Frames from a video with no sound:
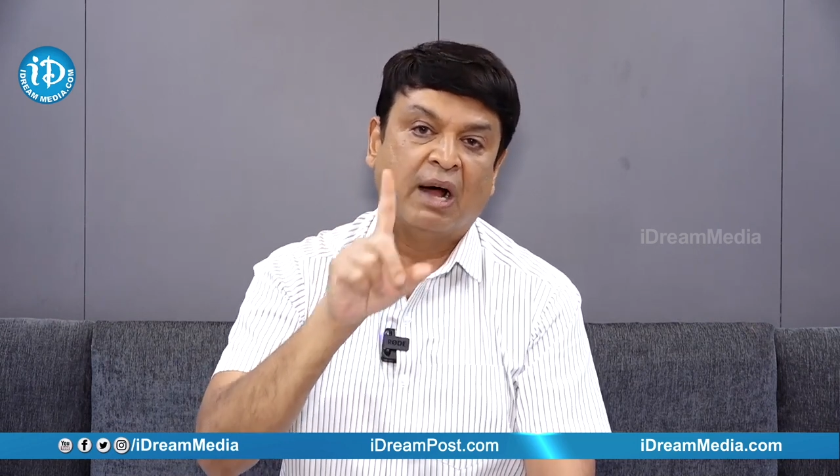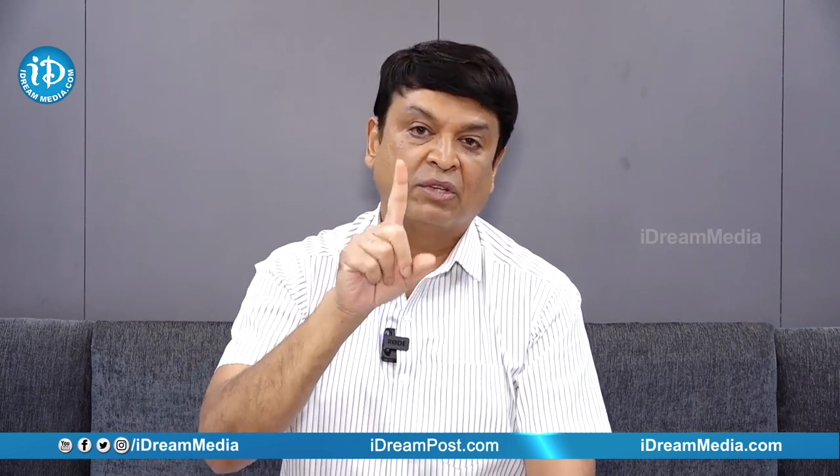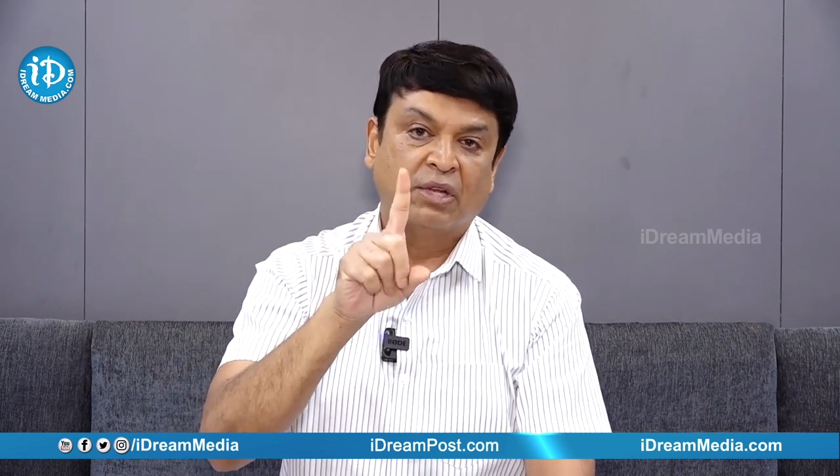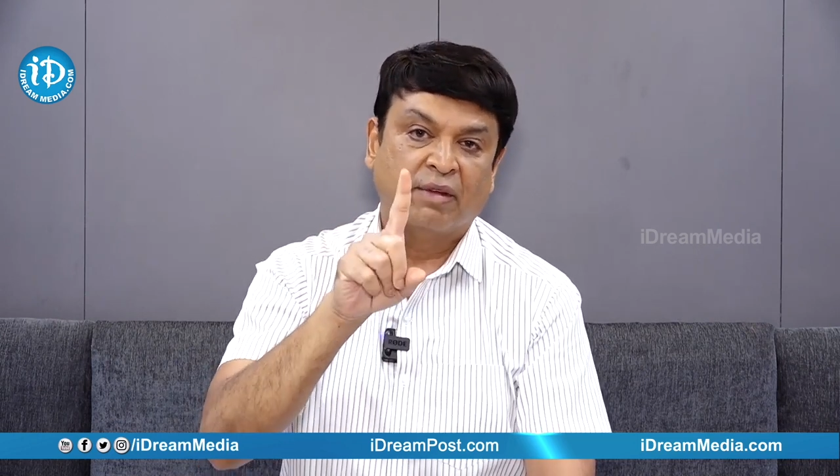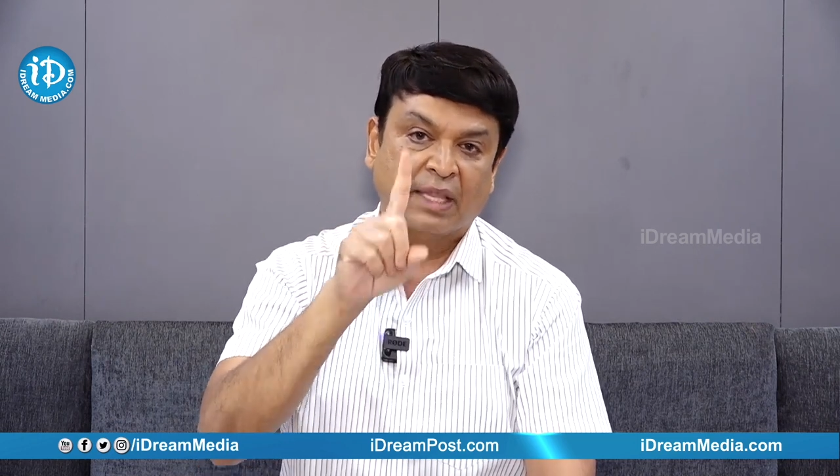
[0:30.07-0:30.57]

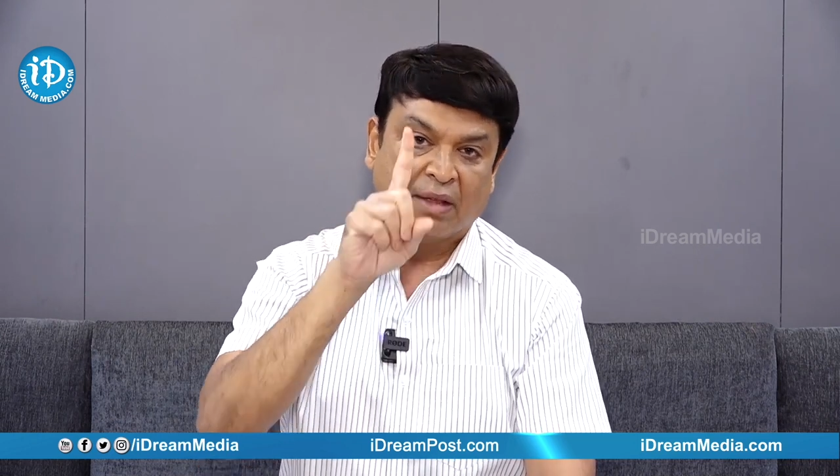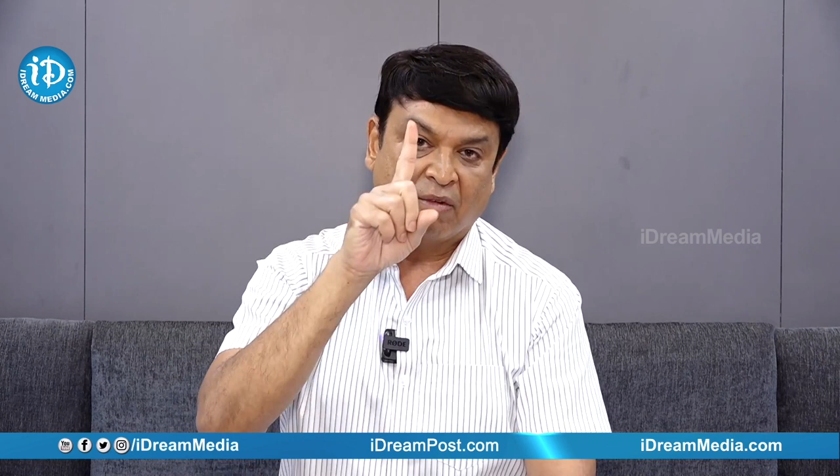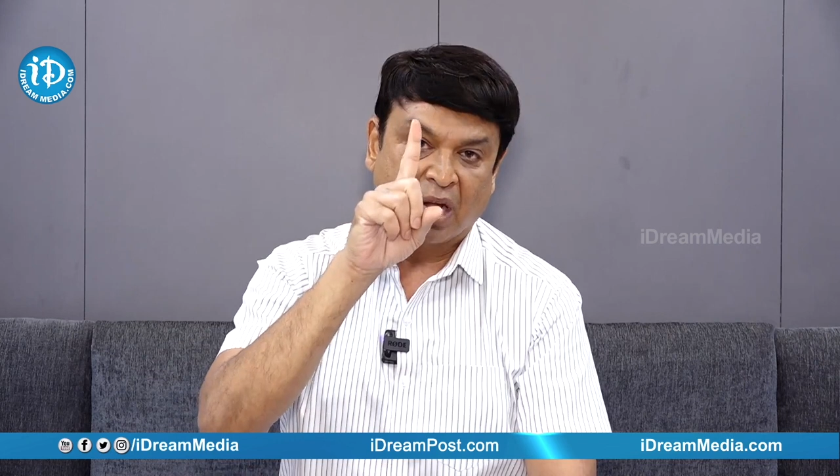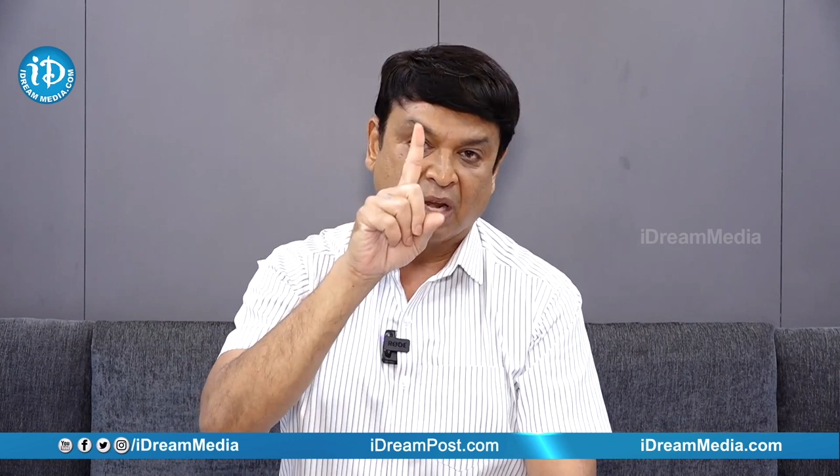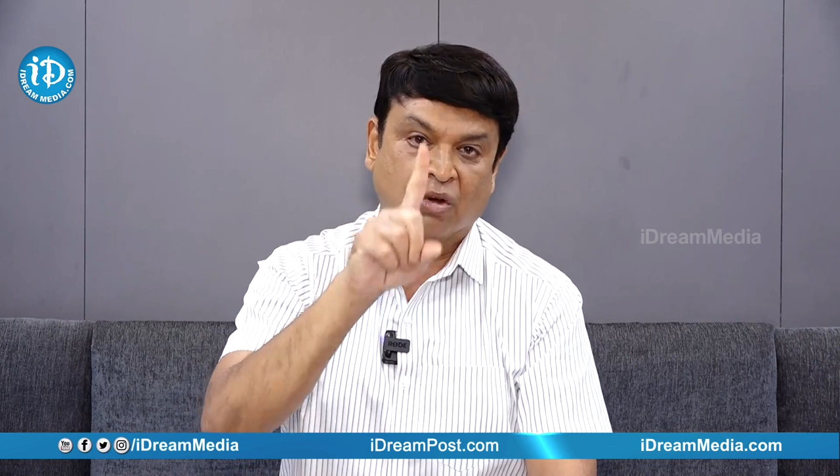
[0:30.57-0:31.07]
అవసరమైతే
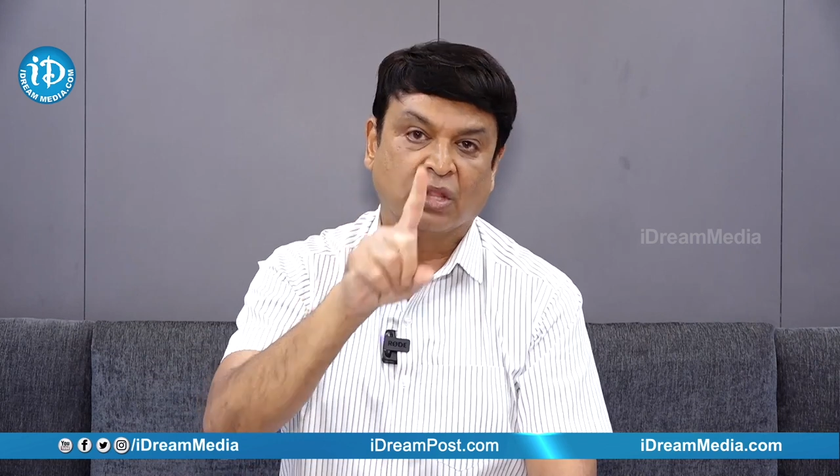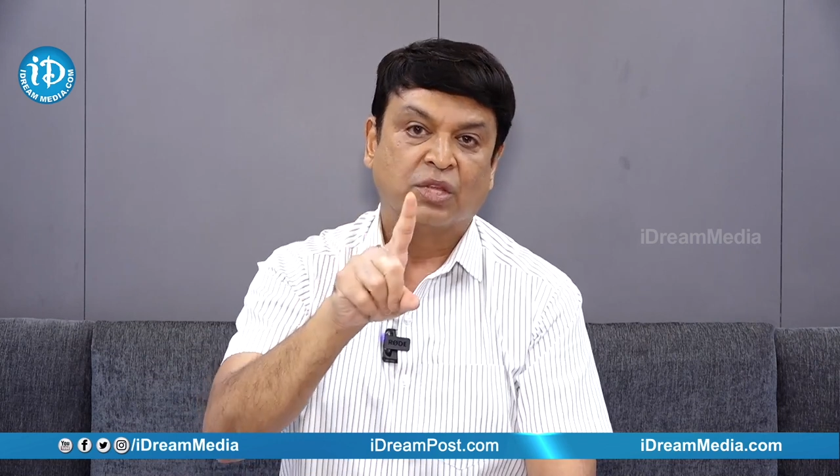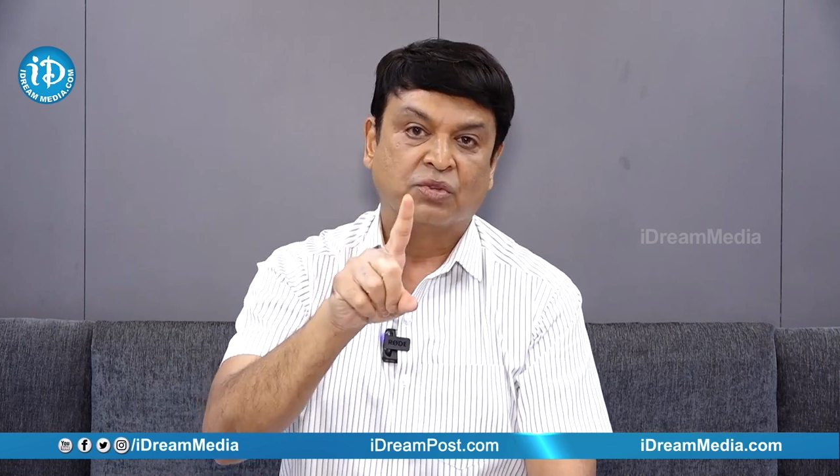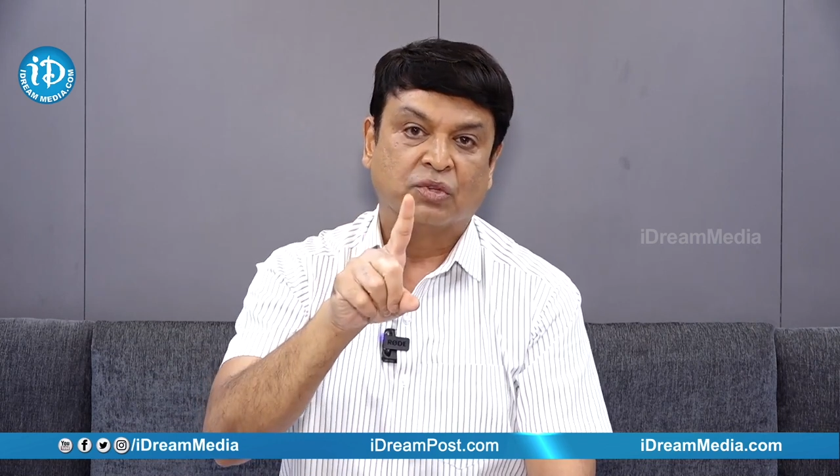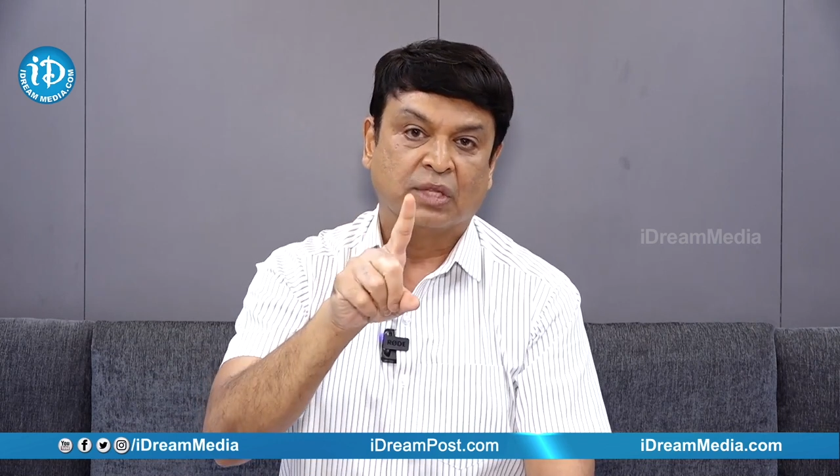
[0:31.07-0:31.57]
వాళ్ళని కూడా
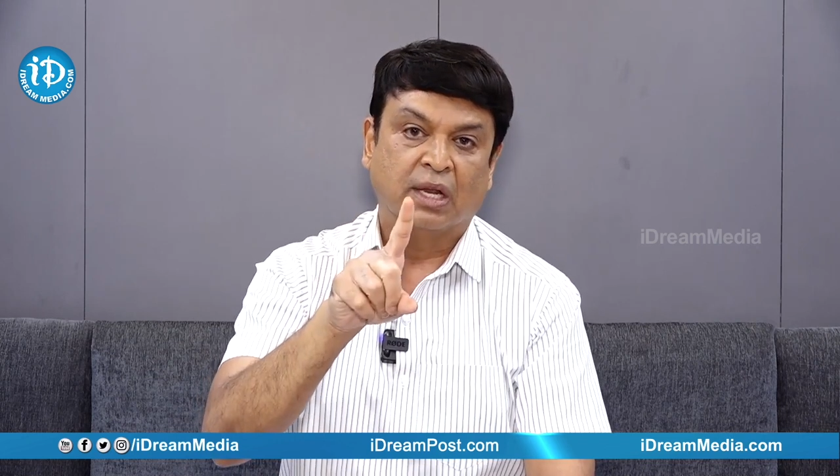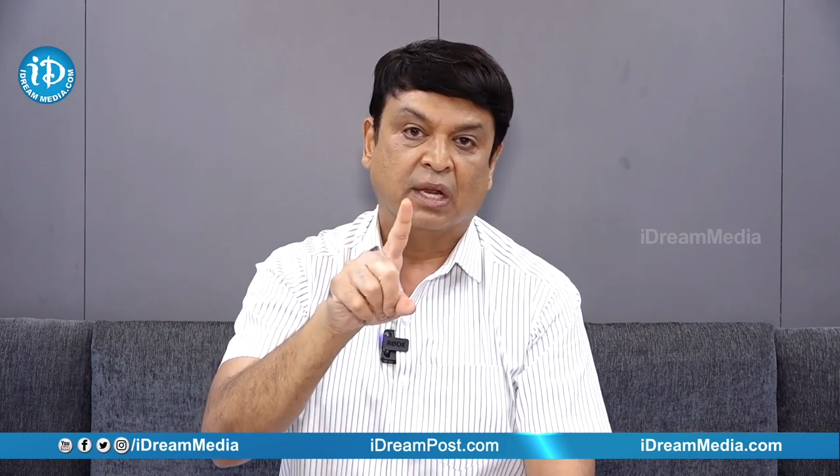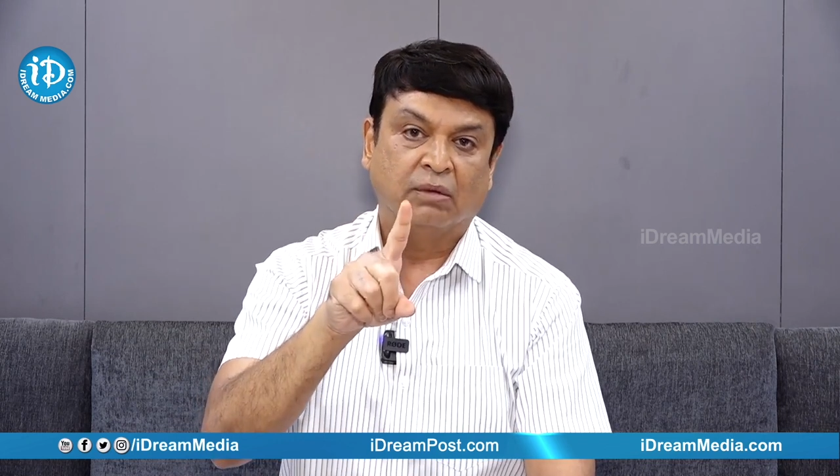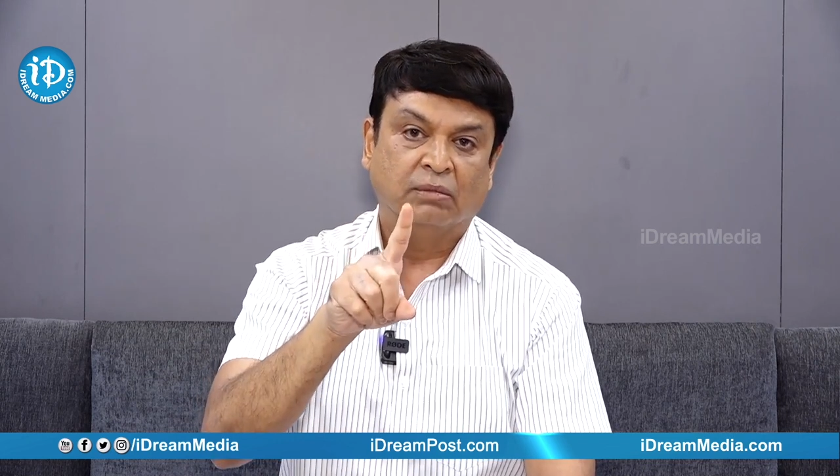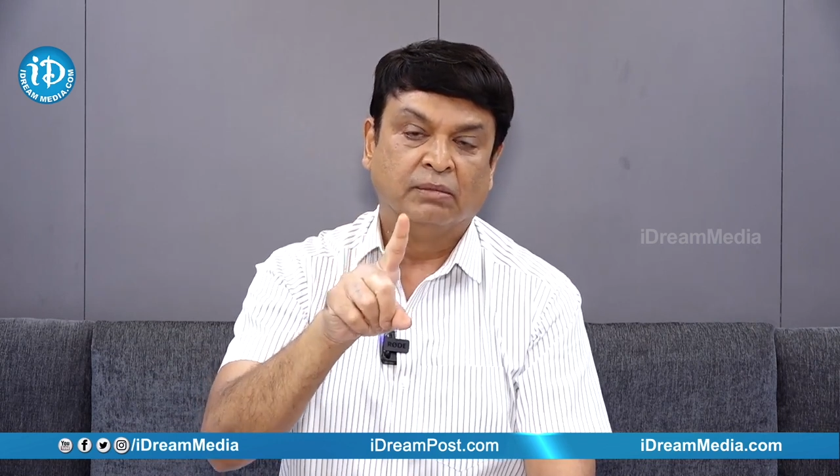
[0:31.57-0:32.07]
తీసుకొస్తాను నేను